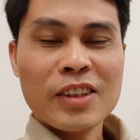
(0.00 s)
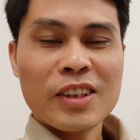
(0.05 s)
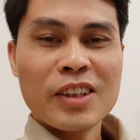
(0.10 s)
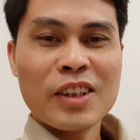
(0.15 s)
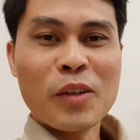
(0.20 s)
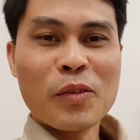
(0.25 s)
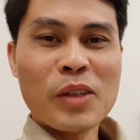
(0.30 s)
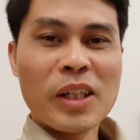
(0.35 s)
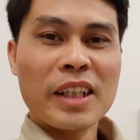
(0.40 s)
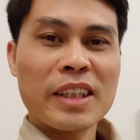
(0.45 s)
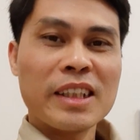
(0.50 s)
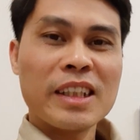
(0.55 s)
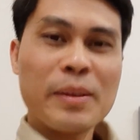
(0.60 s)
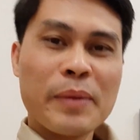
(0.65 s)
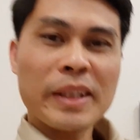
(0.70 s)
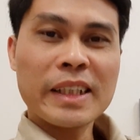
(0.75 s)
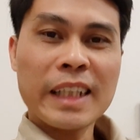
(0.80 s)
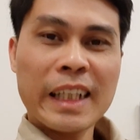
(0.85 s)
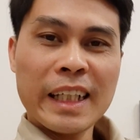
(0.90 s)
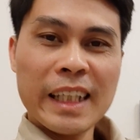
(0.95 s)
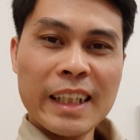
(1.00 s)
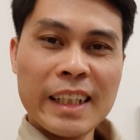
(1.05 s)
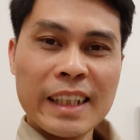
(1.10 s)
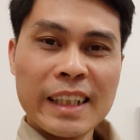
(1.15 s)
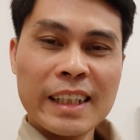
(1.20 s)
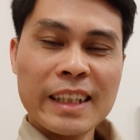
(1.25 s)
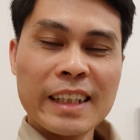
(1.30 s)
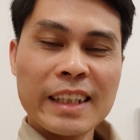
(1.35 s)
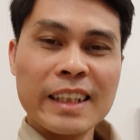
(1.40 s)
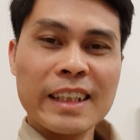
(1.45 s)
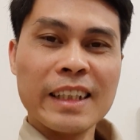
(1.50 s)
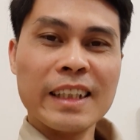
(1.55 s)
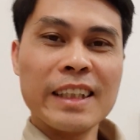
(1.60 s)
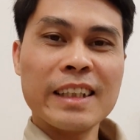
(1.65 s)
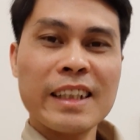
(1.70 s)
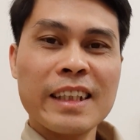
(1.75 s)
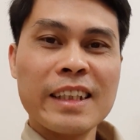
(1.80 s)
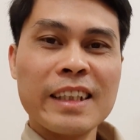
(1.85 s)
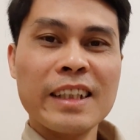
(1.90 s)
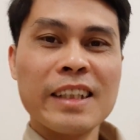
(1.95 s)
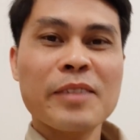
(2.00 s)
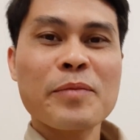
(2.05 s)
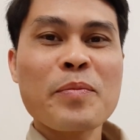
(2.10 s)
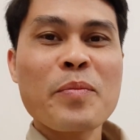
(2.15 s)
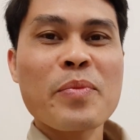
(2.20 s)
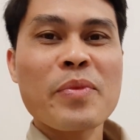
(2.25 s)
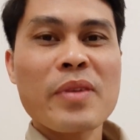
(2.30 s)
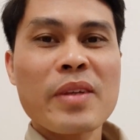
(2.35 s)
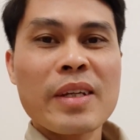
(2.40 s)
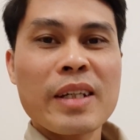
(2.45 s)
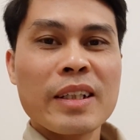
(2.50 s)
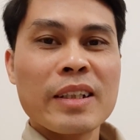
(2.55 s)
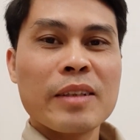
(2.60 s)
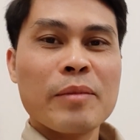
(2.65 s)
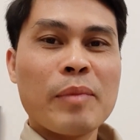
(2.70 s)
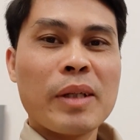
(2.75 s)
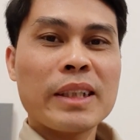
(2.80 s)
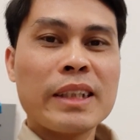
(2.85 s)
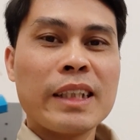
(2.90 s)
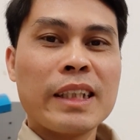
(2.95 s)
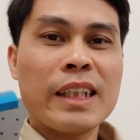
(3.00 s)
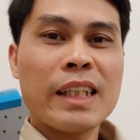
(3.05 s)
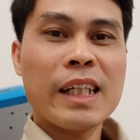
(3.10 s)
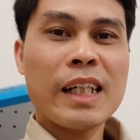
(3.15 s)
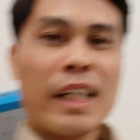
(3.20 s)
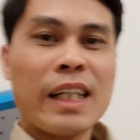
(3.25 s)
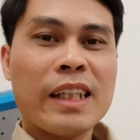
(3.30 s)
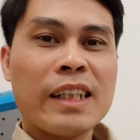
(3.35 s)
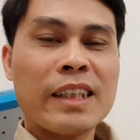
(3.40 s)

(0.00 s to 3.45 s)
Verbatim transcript: không được như bác sĩ. Thế thì bác sĩ, cái